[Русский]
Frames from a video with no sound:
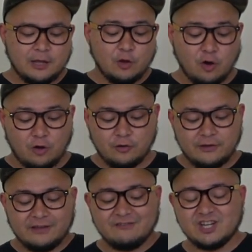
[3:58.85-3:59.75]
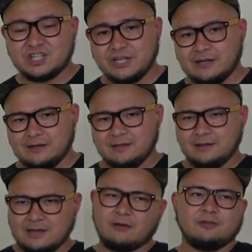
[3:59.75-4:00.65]
Но вишня
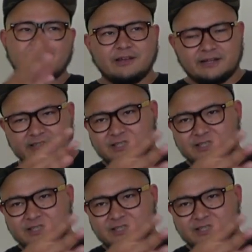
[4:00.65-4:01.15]
как вы, наверное,